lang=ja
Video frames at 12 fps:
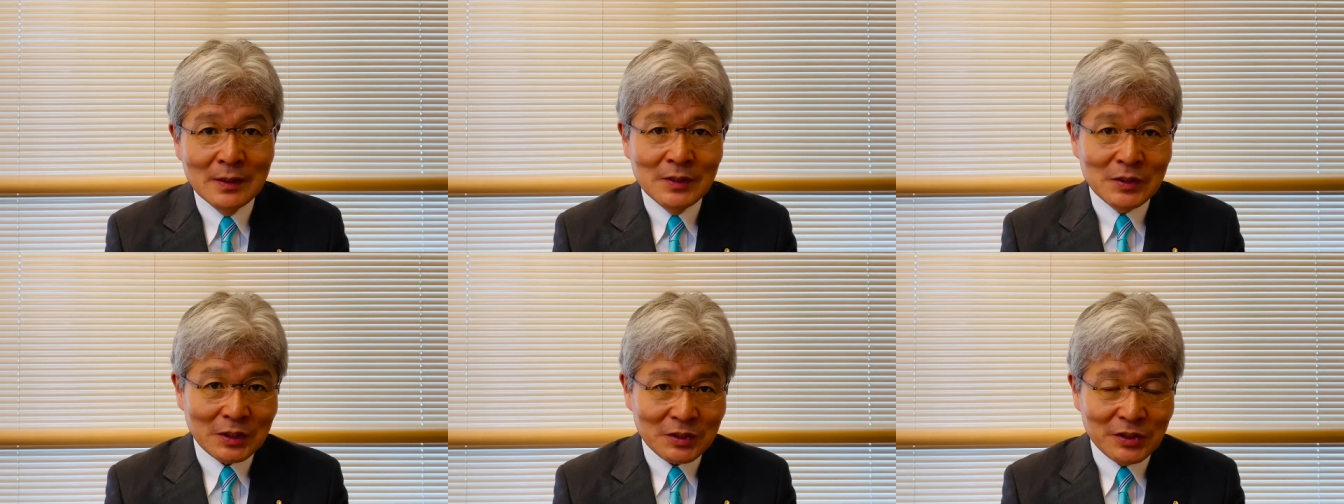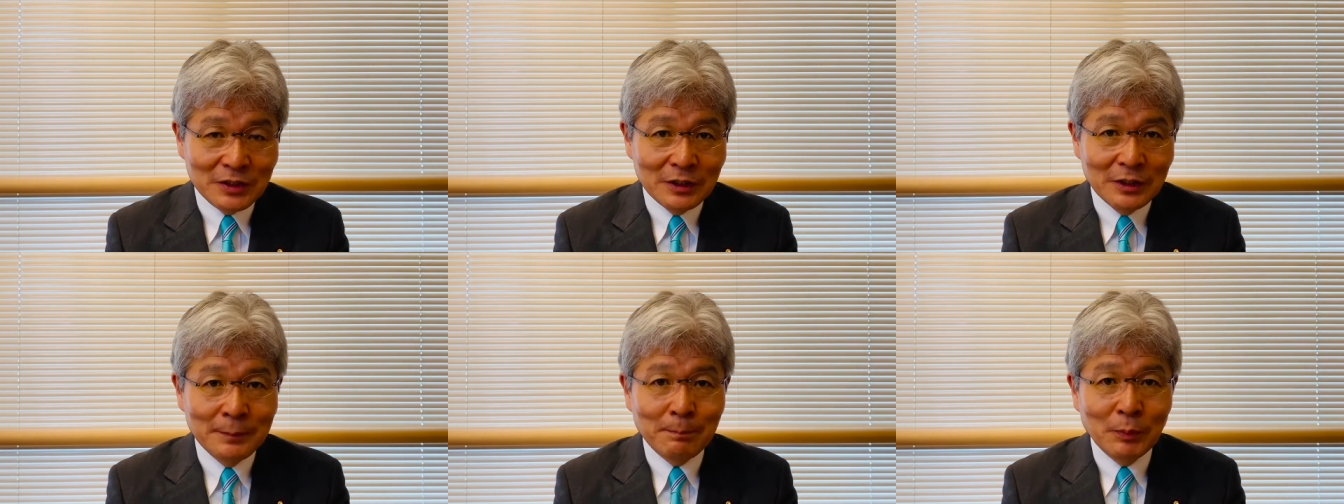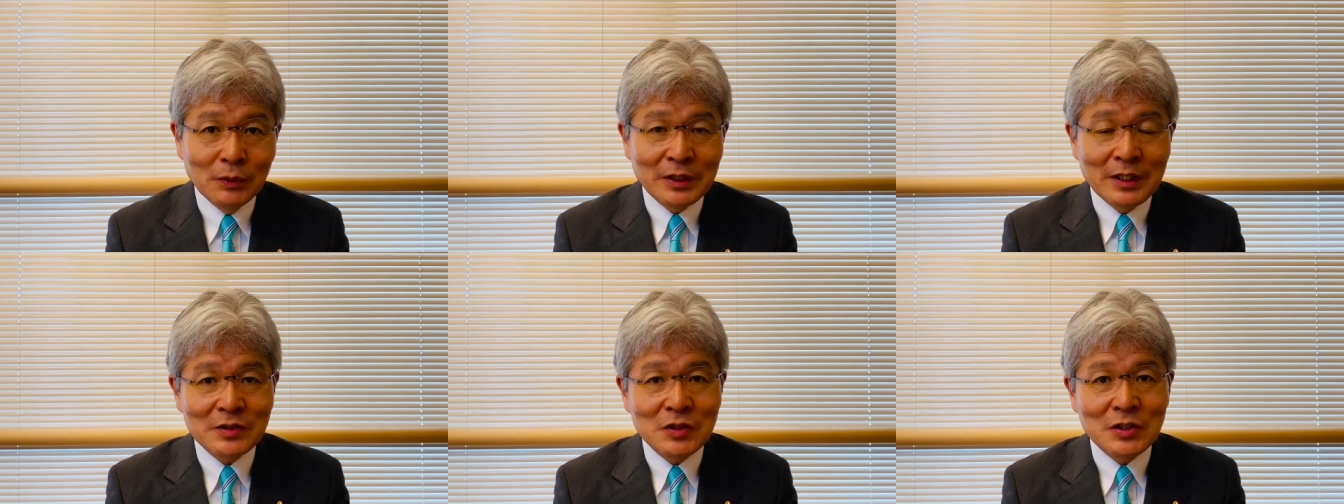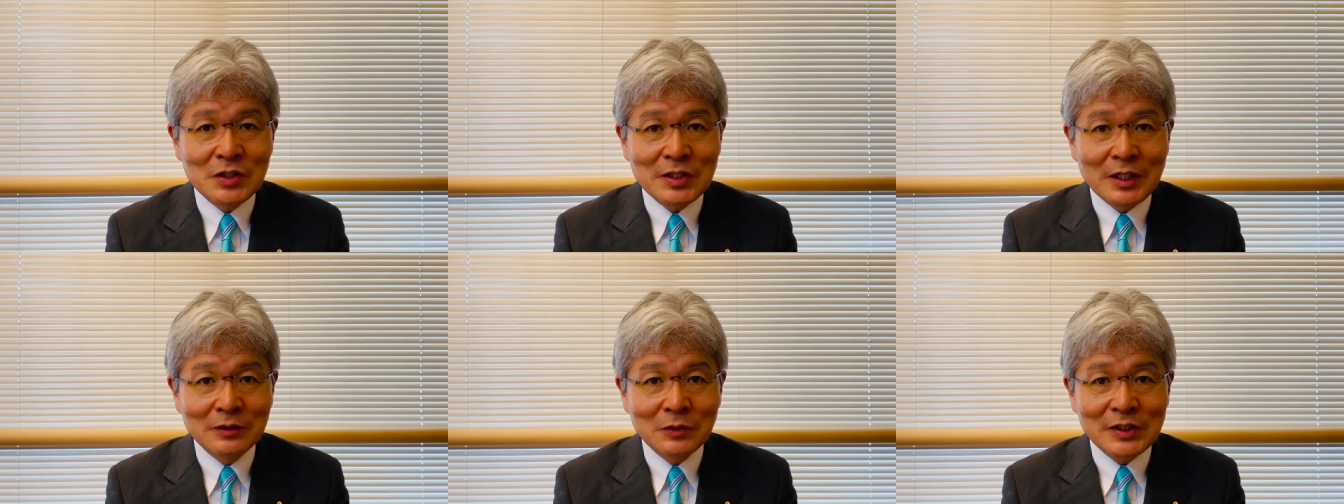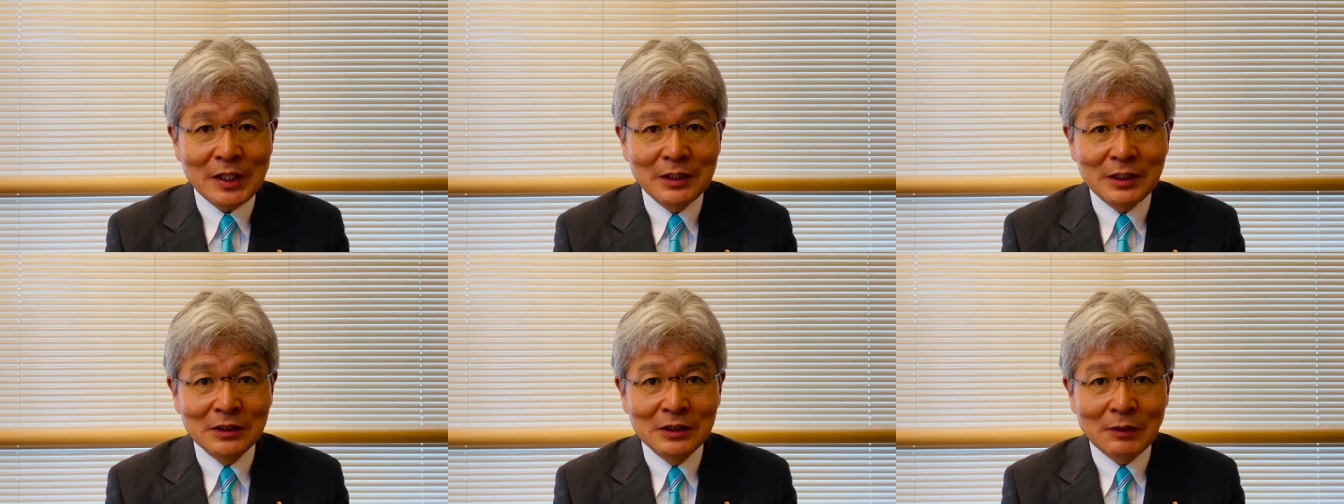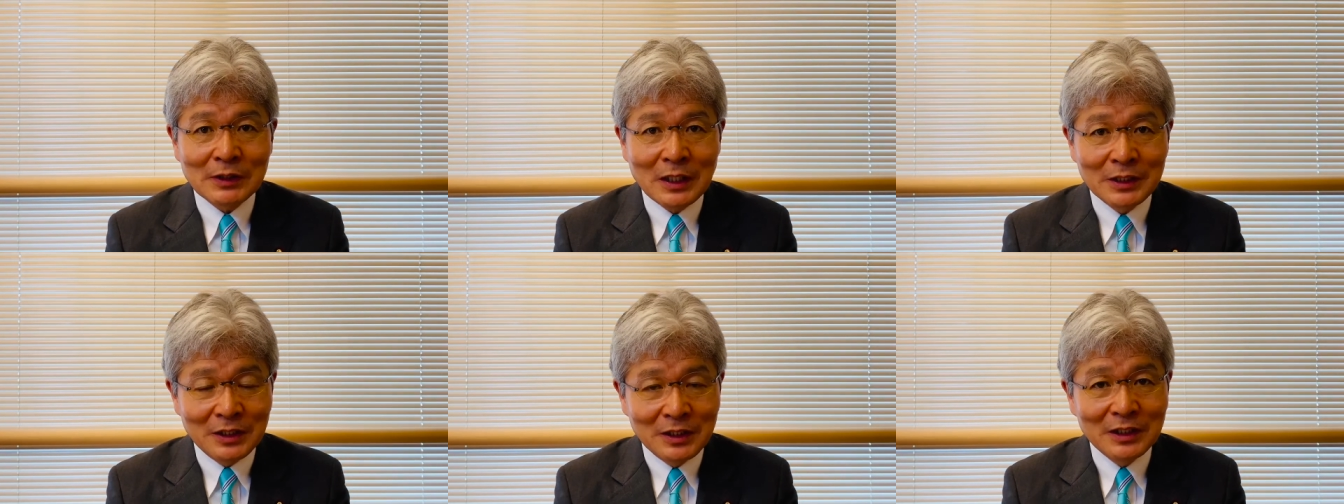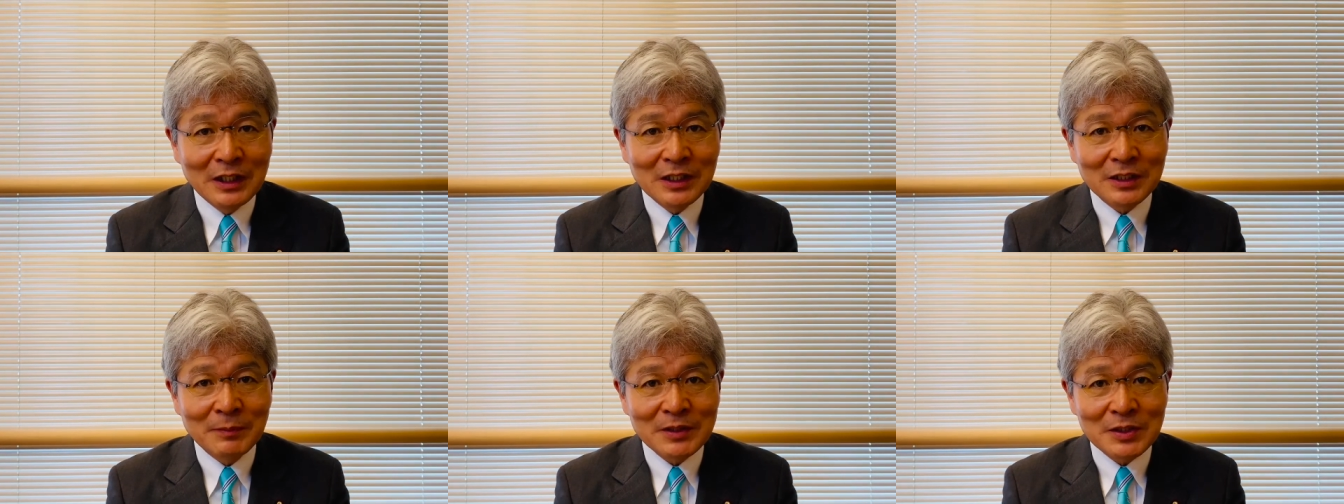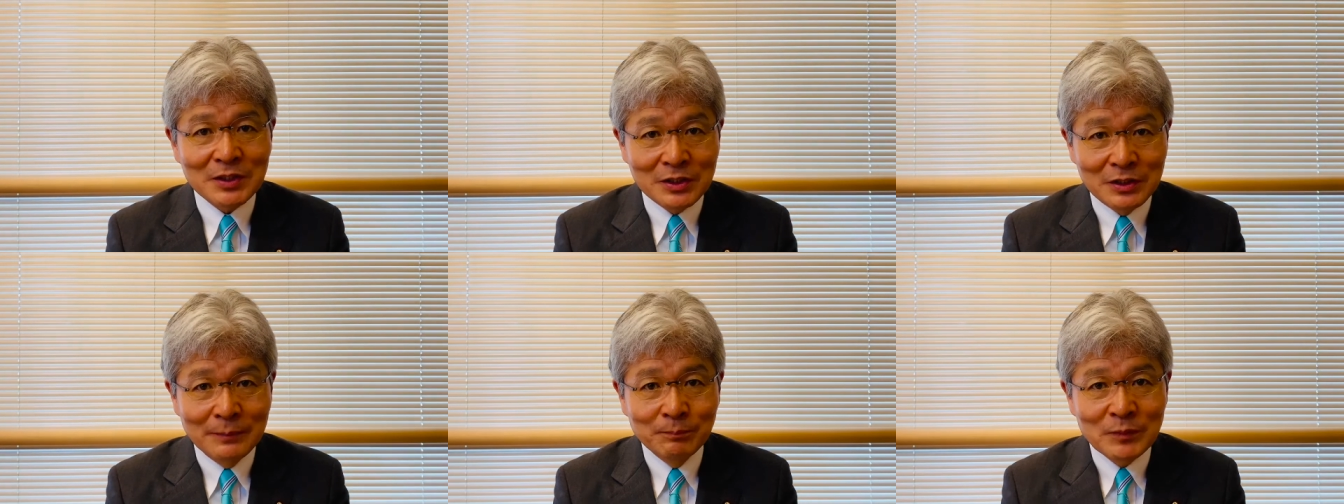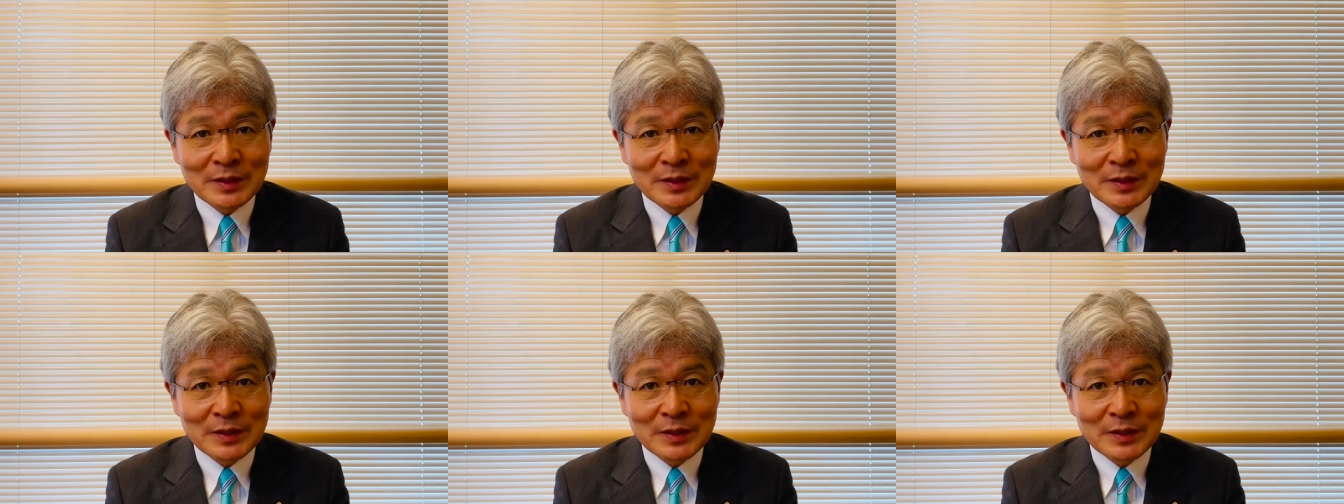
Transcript: しかし、一方で自治体の財源には限りがありますし、